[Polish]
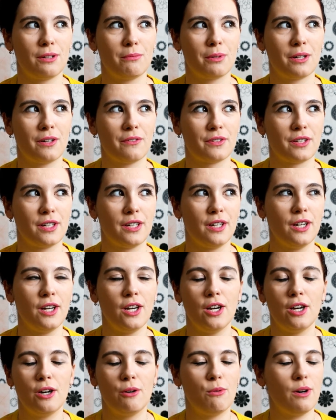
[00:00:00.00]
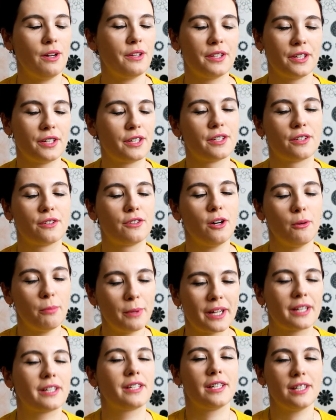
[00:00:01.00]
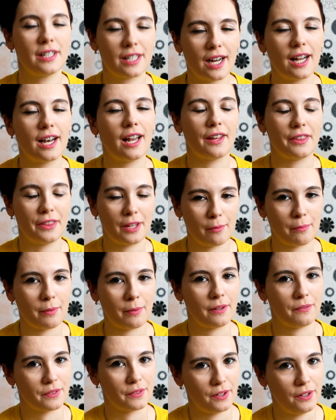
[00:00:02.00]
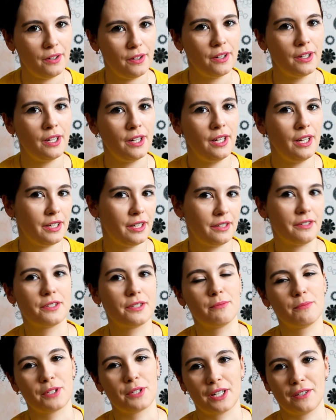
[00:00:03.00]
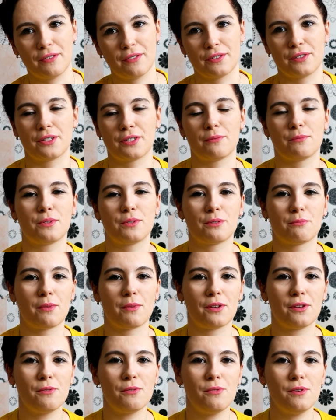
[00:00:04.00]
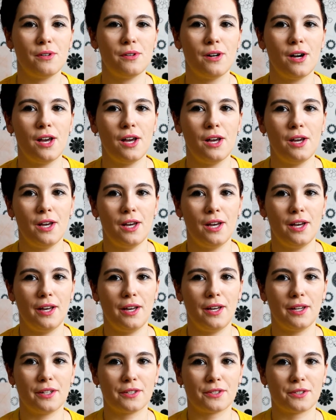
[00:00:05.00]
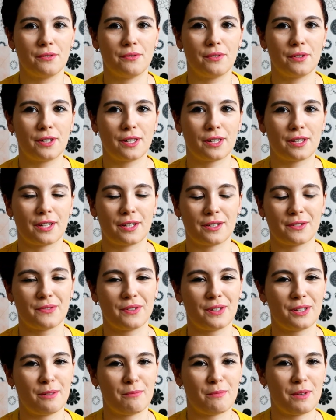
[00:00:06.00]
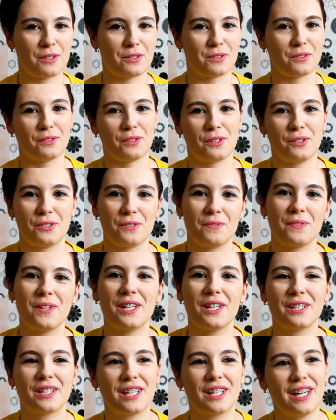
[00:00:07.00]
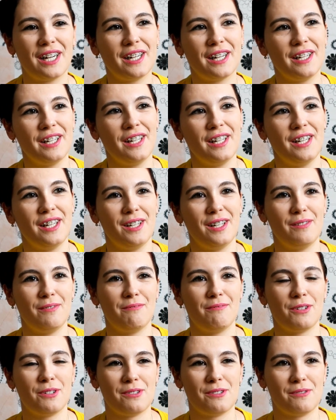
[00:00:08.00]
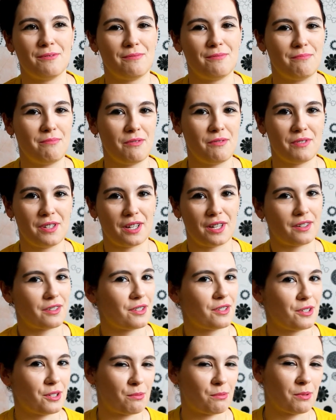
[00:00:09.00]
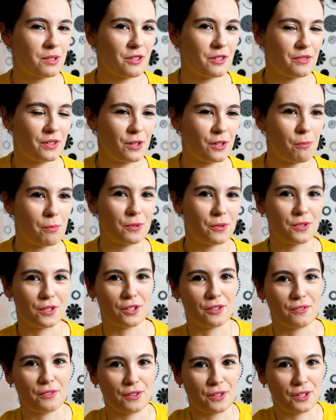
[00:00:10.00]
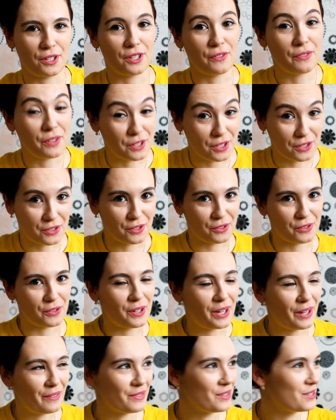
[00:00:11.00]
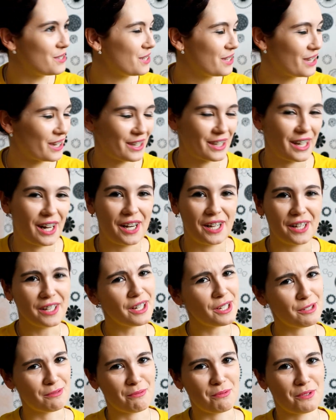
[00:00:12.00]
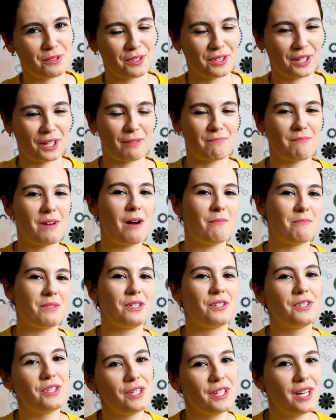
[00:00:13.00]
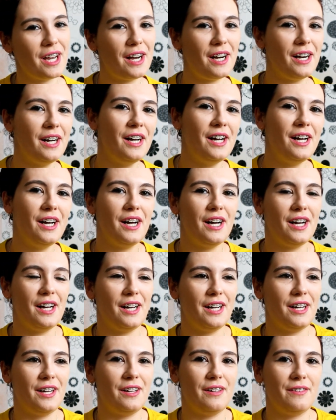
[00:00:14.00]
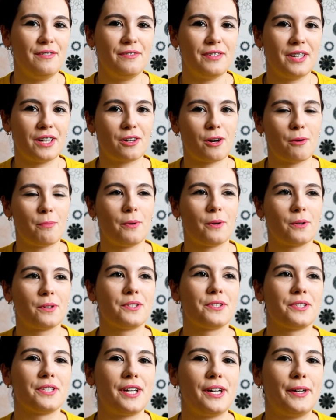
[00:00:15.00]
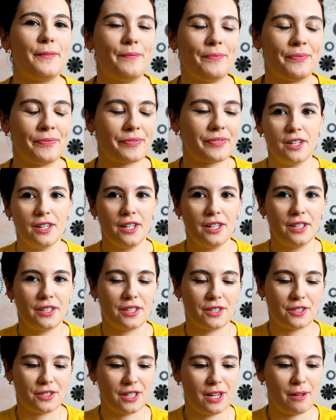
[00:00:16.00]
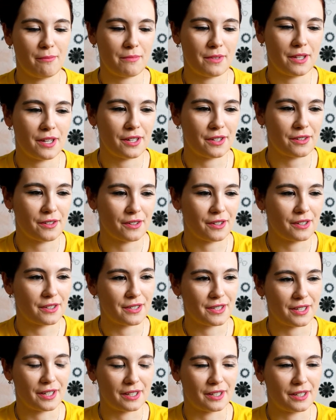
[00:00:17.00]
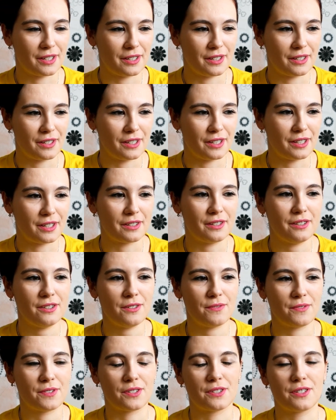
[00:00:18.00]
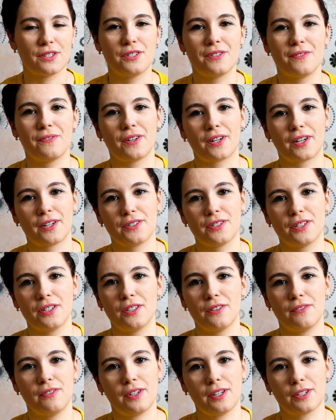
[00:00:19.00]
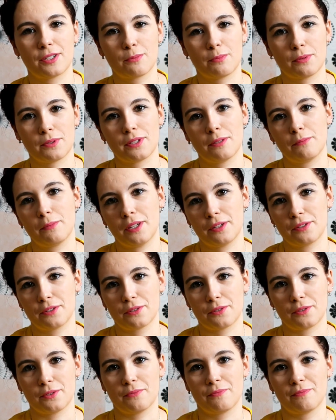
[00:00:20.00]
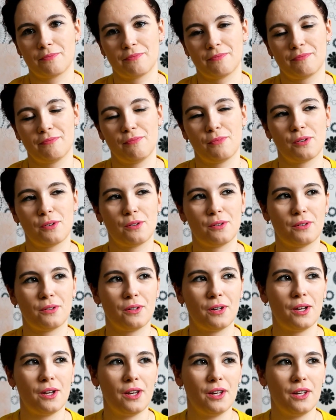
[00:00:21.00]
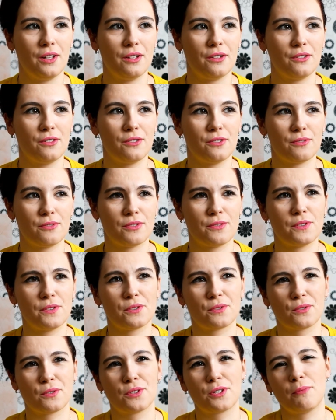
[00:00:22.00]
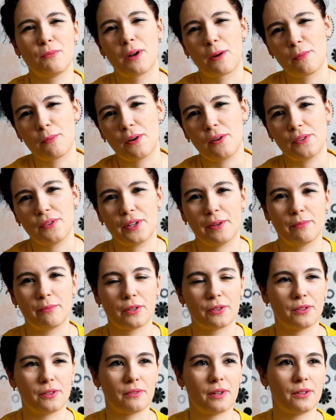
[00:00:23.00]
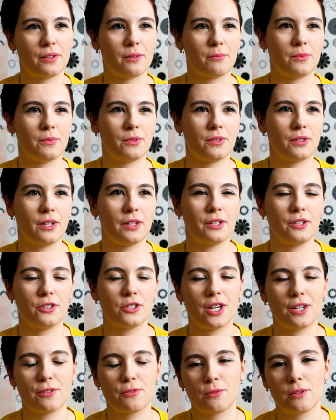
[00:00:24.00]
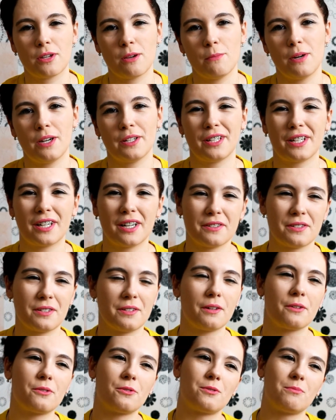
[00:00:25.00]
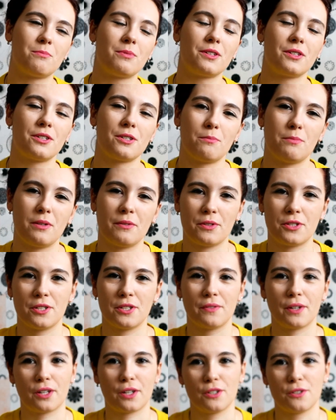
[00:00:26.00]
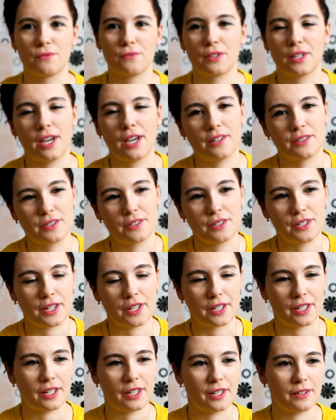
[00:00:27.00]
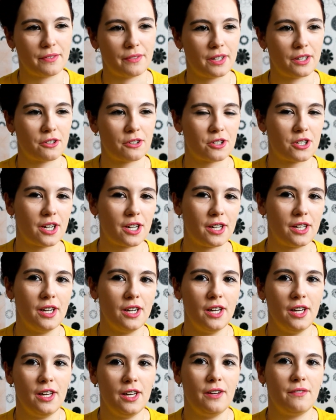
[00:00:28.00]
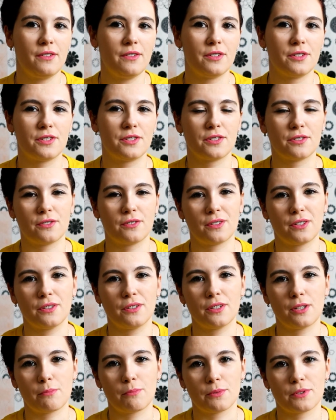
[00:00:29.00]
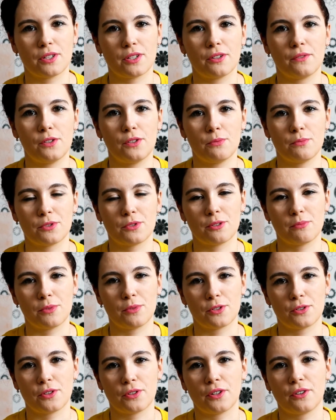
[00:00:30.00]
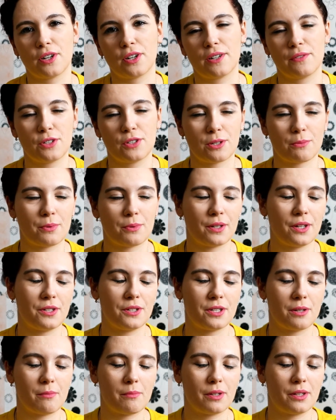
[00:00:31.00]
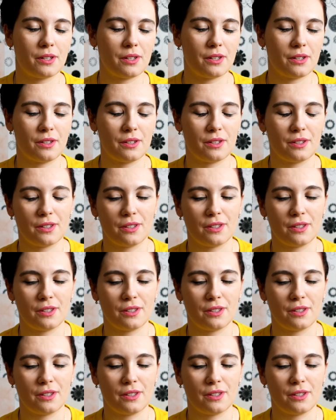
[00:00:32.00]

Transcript: naprawdę ładnych, dobre kilka lat na pewno. Jestem ciekawa, co tam się zmieniło. E, jest to w ogóle tak zwane miasto niedźwiadka, bo pewnie jak jesteście spoza Wielkopolski, to w ogóle nie wiecie, co to Rawicz i tak dalej. To jest po prostu taka mała mieścina e, w Wielkopolsce. Też dla mnie to jest taki jedyny w zasadzie wakacyjny wyjazd poza miasto, bo no, w związku z tym remontem, no to wiadomo, no, ani czasu nie ma, ani kasy na to, żeby gdzieś bawić się w jakieś wyjazdy takie większe, więc no jedynie postanowiliśmy sobie, że do tego Rawicza pojedziemy i,